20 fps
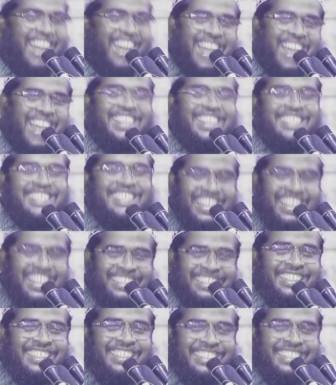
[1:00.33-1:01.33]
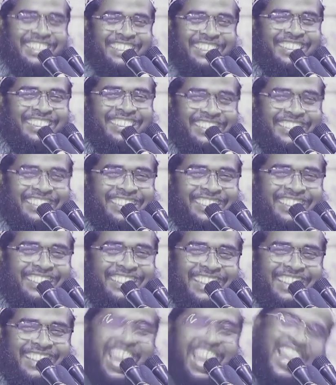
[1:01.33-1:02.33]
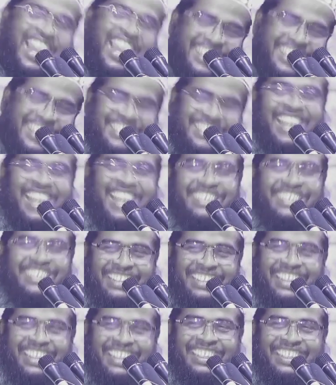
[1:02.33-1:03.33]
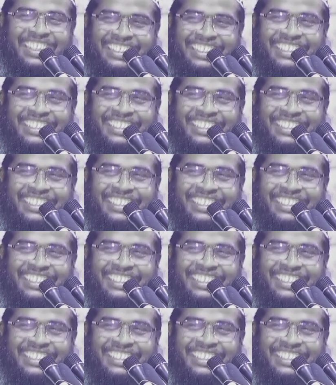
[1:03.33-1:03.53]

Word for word: হাইরে জাতি হাইরে জাতি রে